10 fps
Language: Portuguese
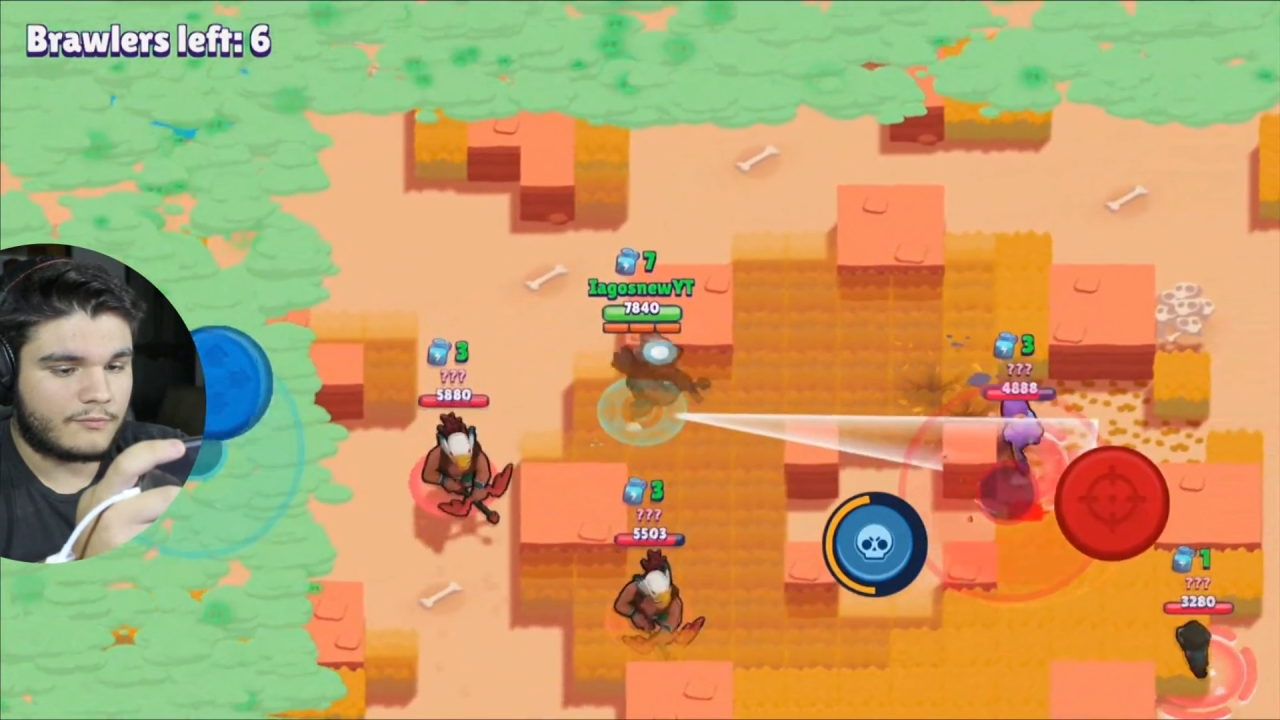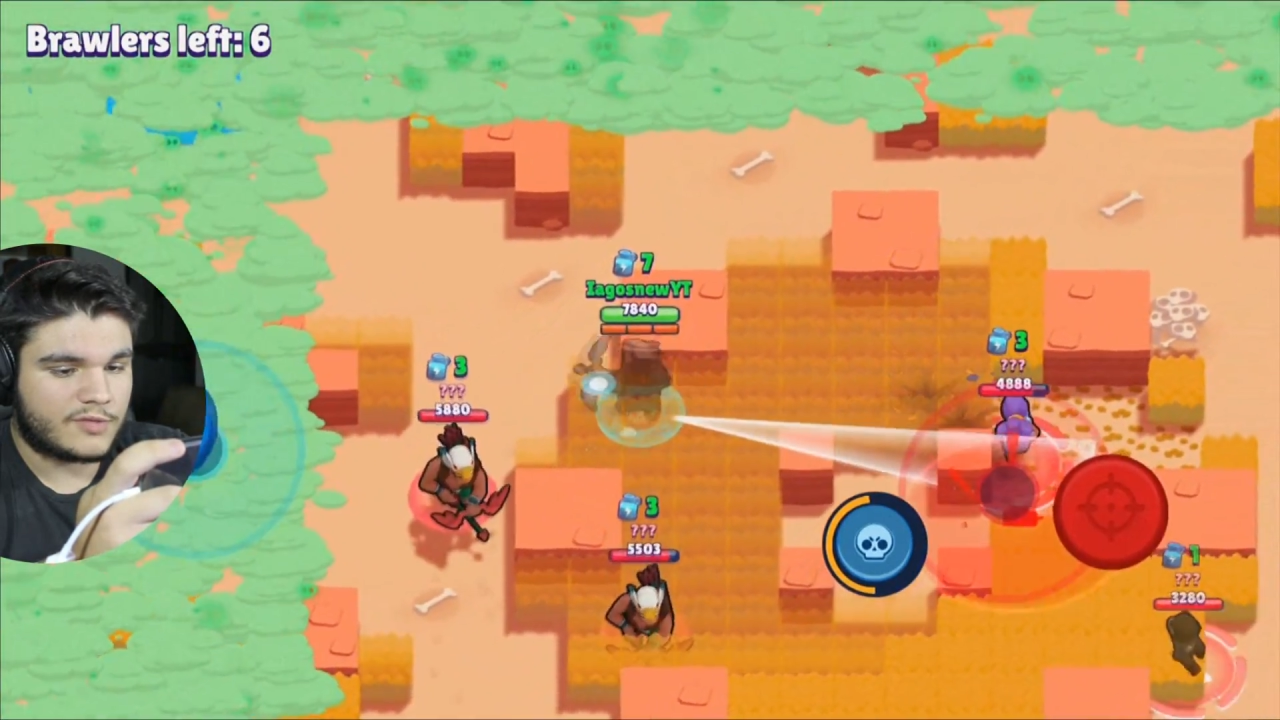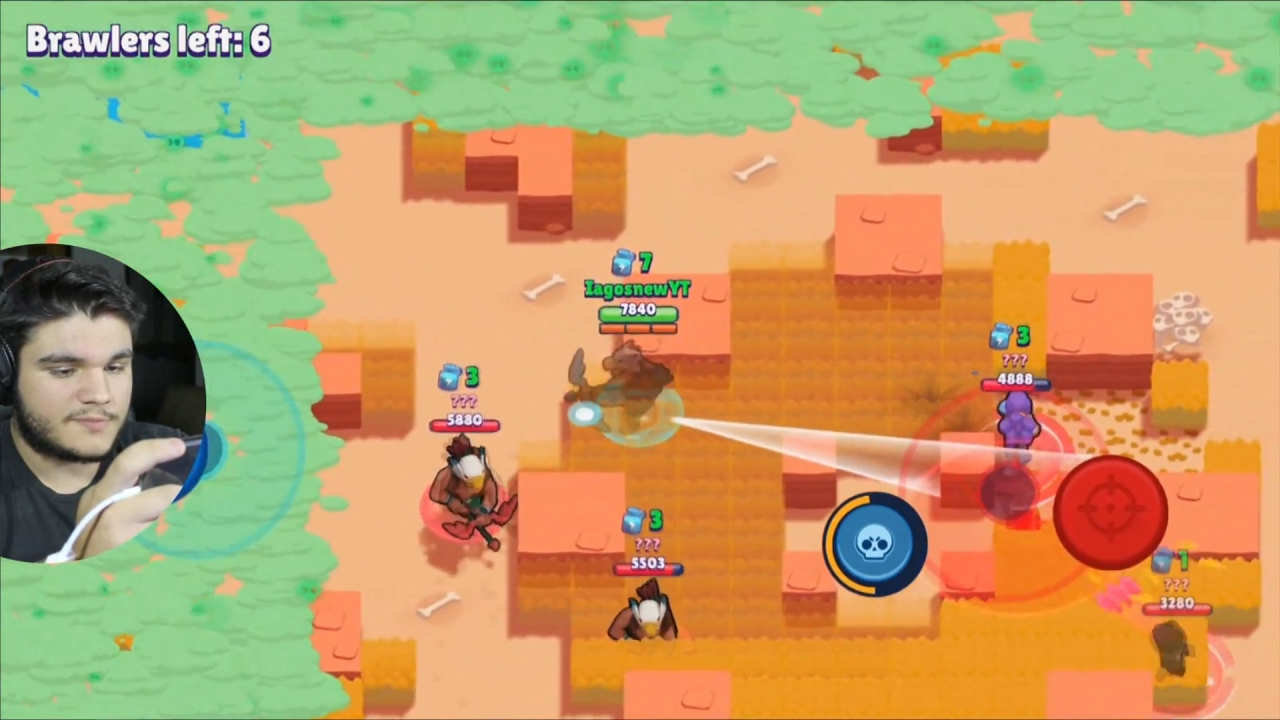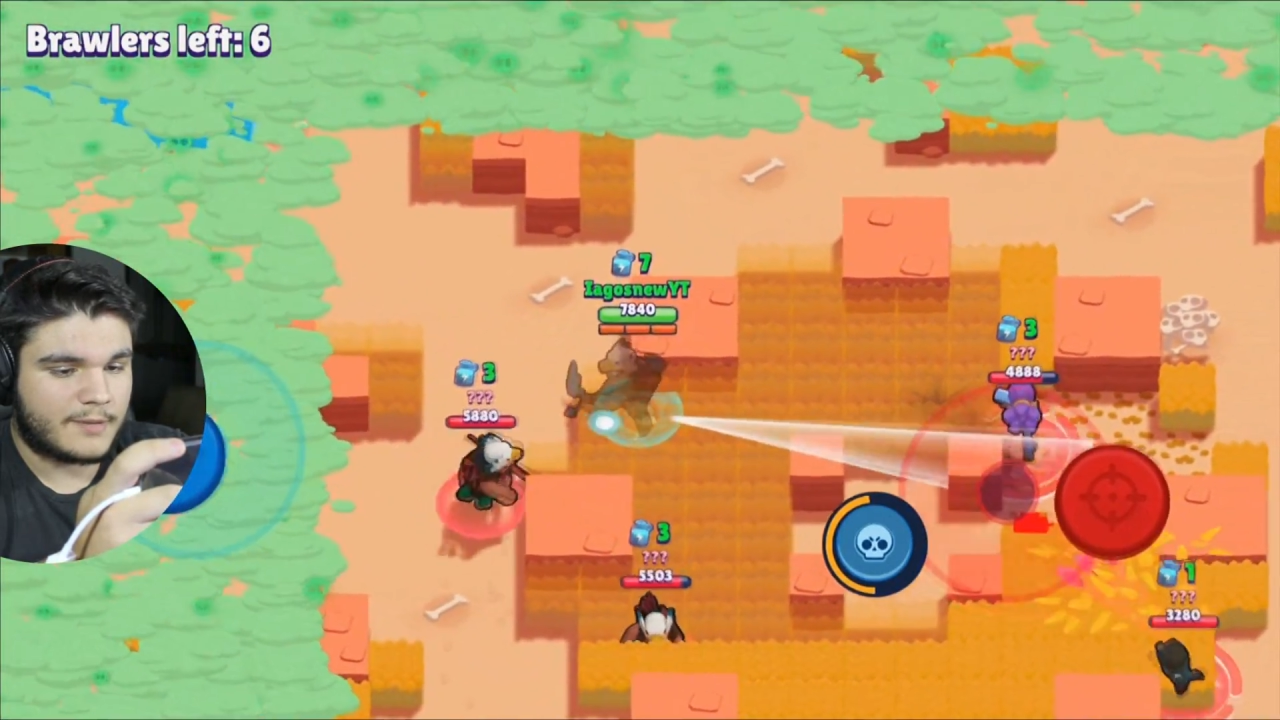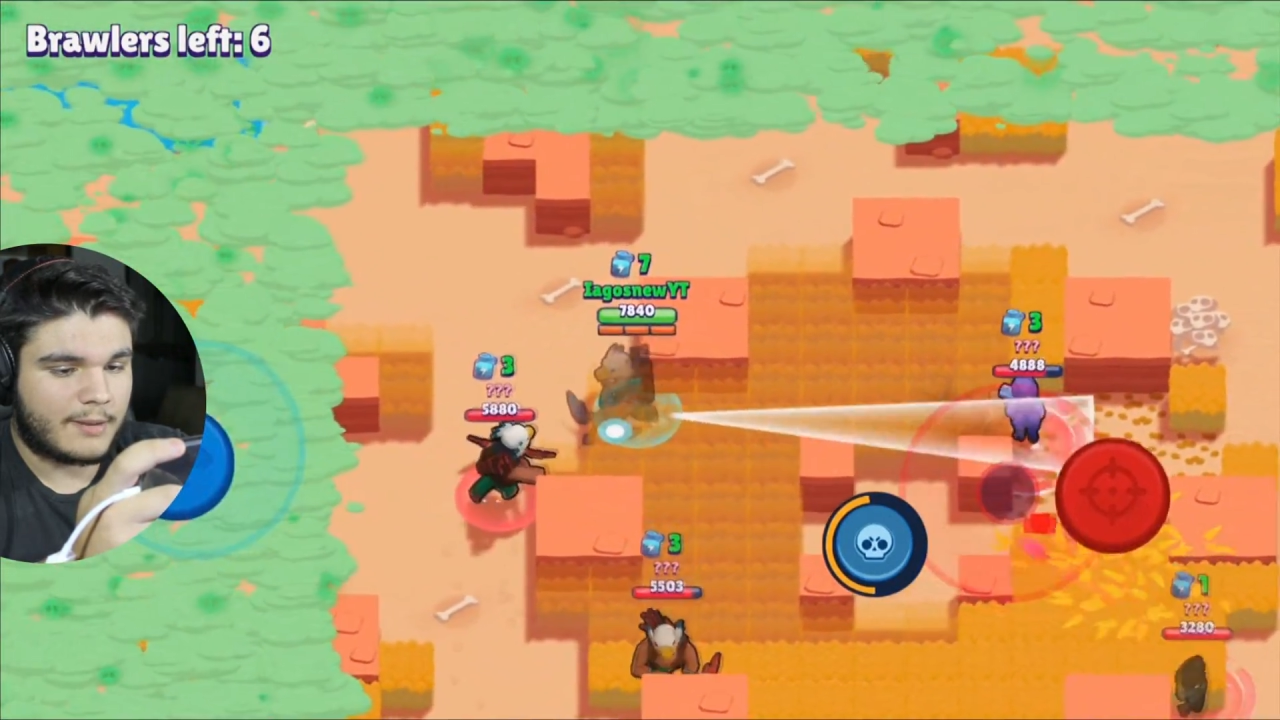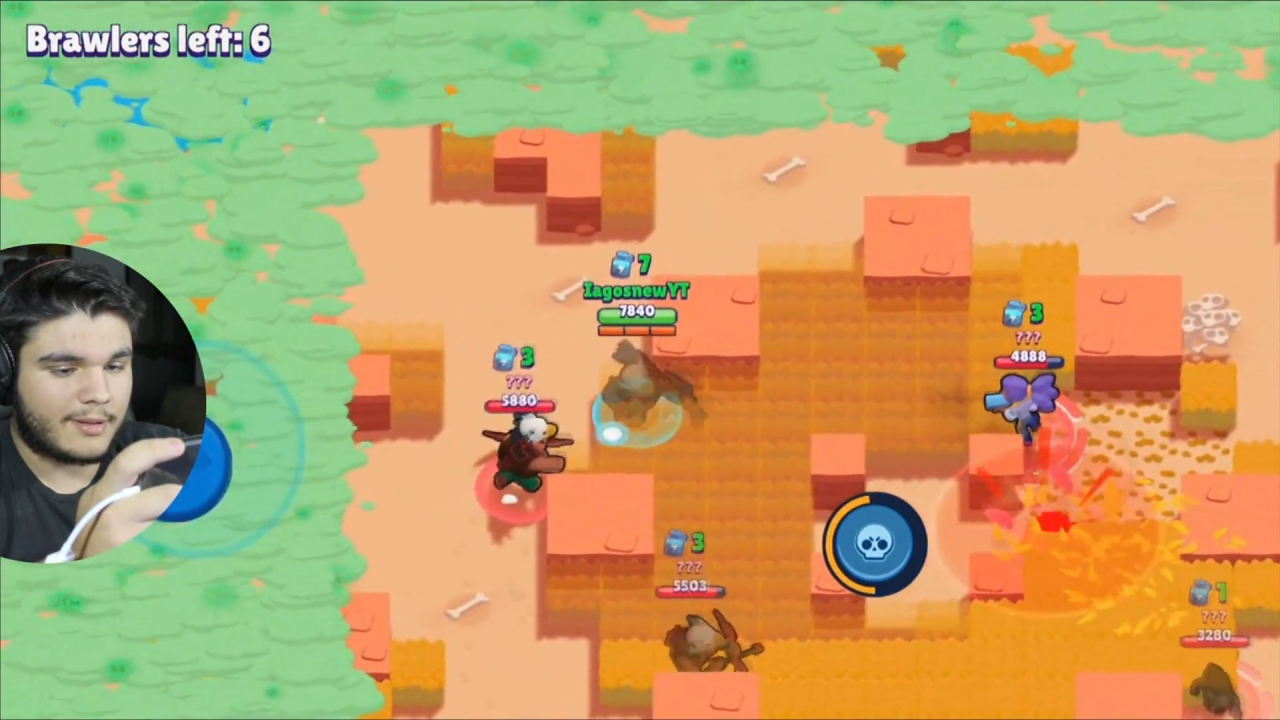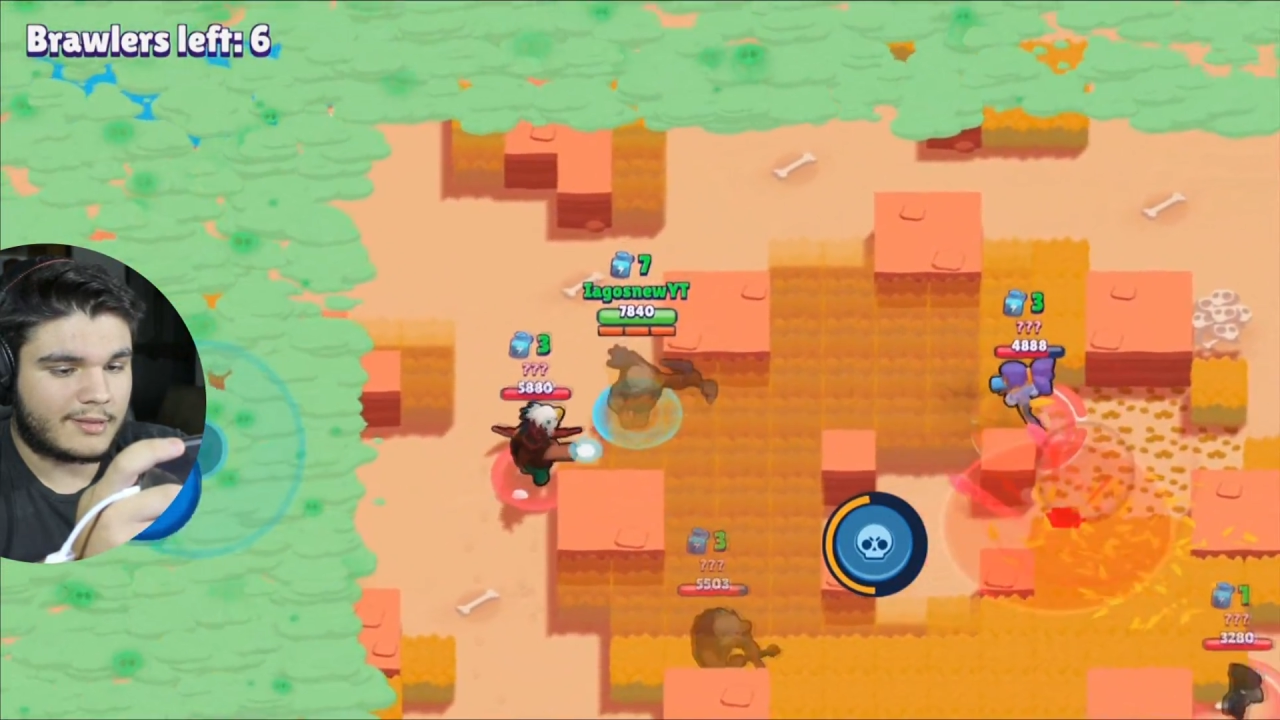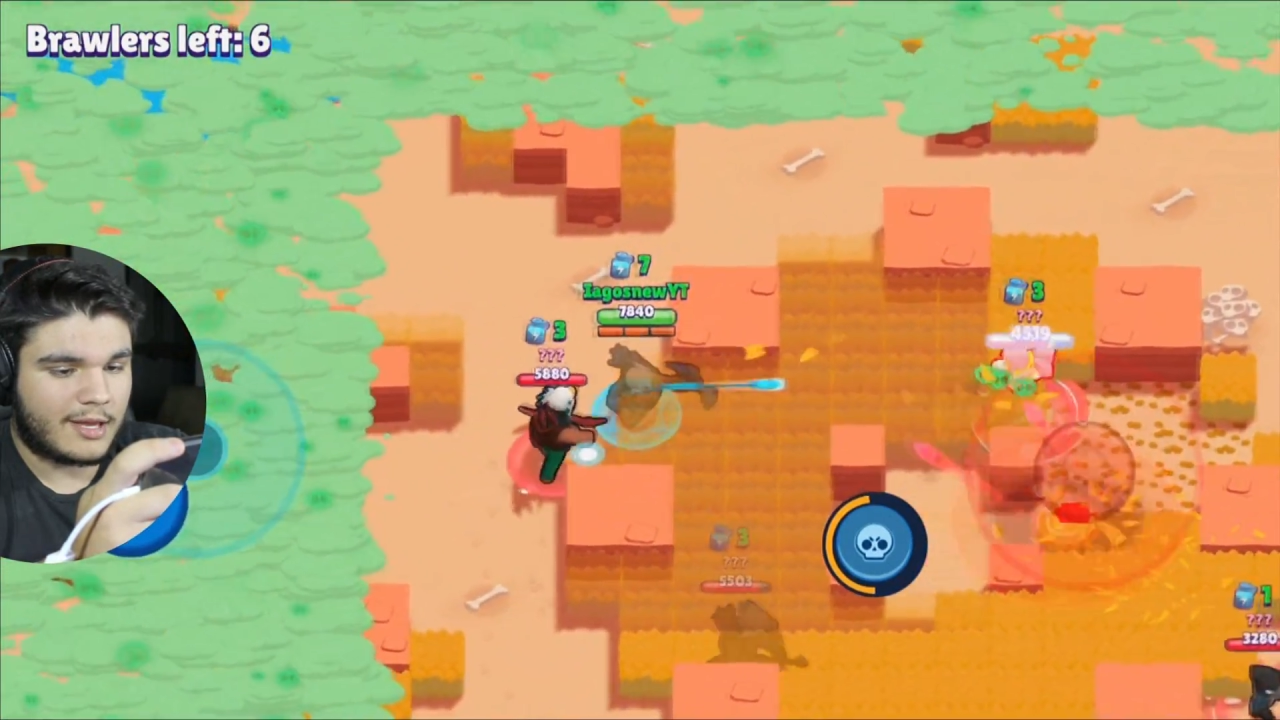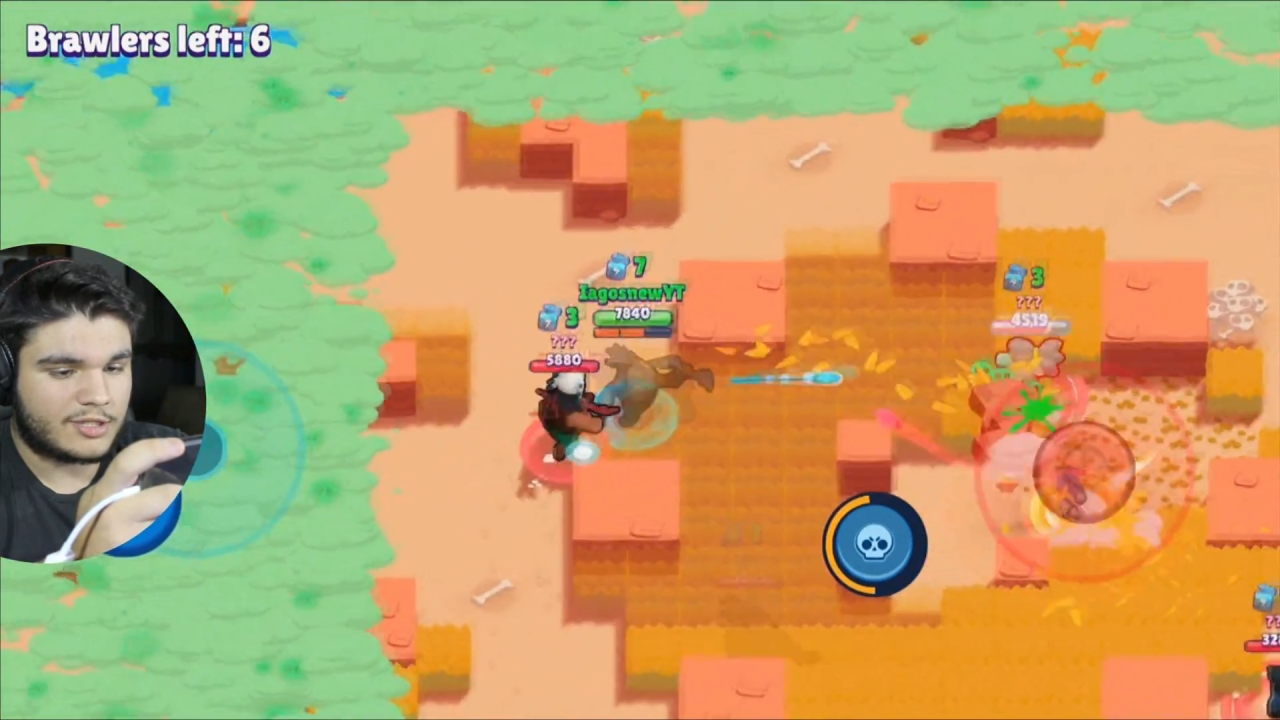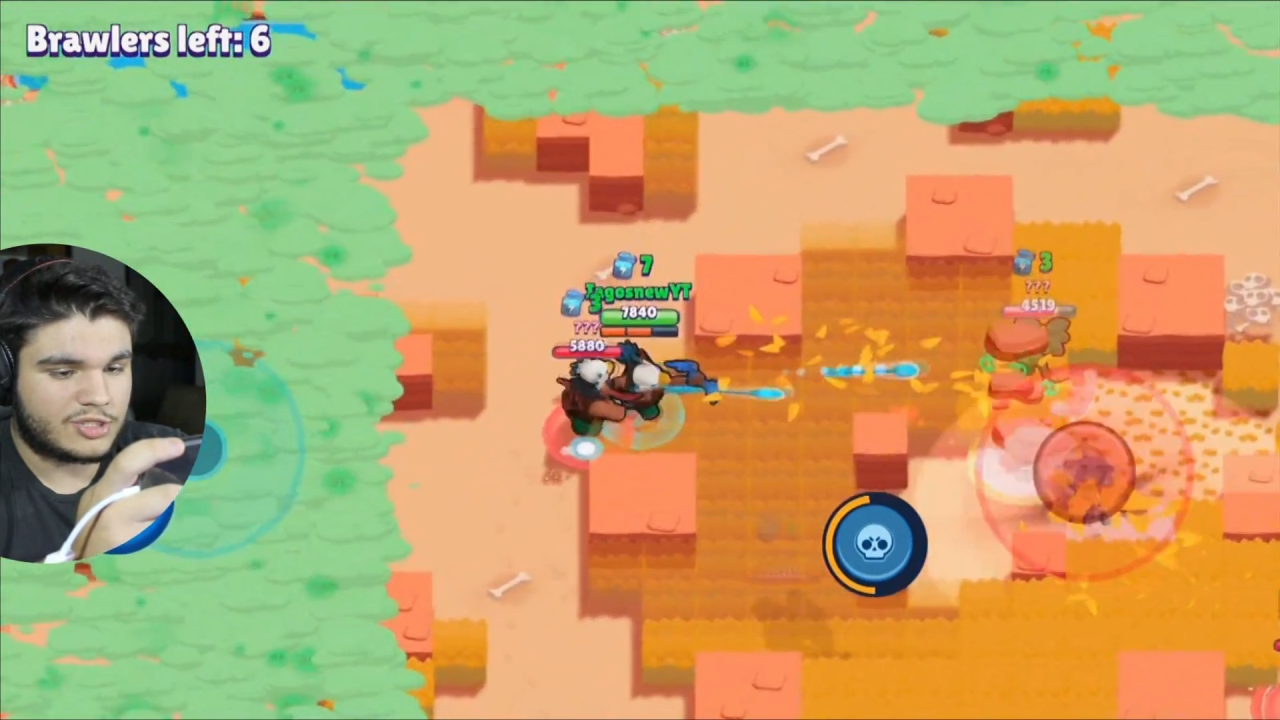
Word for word: Vou esperar matar